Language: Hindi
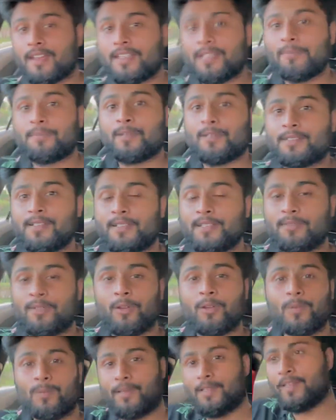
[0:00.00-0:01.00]
थे मर्सिडीज
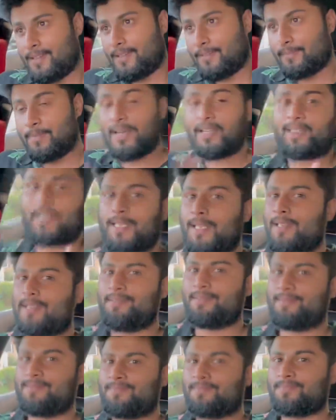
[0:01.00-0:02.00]
वालों पे बट
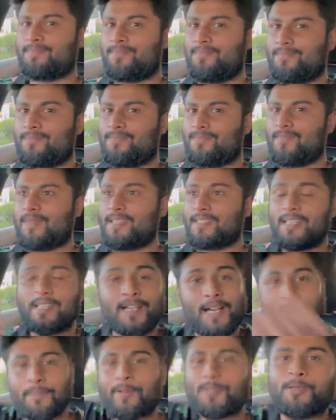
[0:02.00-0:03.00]
कहते
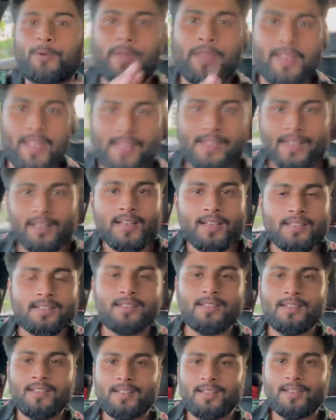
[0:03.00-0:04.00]
घर पे छोड़ के जाएंगे अगले
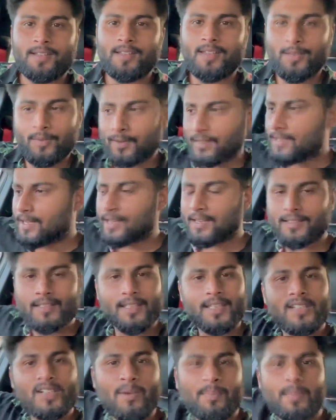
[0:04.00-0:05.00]
दिन इन्होंने कार दे
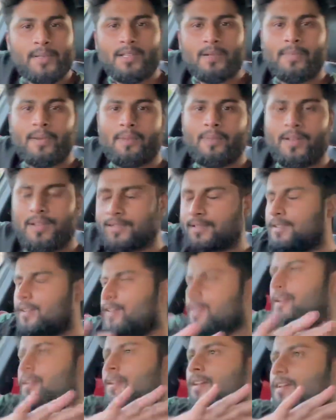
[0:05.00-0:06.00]
दी वापस अपने पास
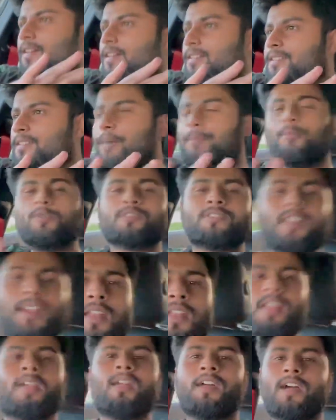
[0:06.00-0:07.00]
सब कुछ डन
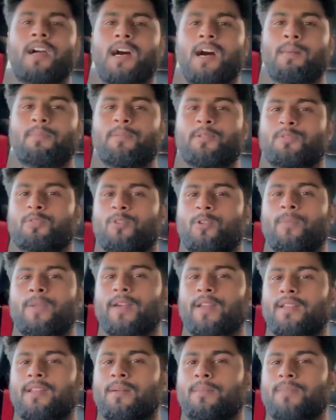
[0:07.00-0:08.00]
है अब इसको
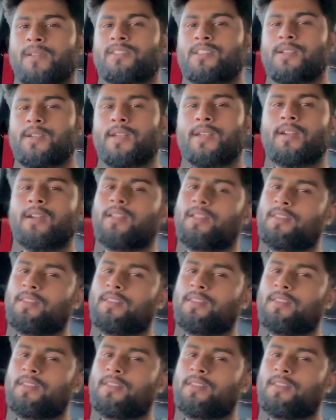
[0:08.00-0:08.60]
घुमाएंगे आप चंडीगढ़ के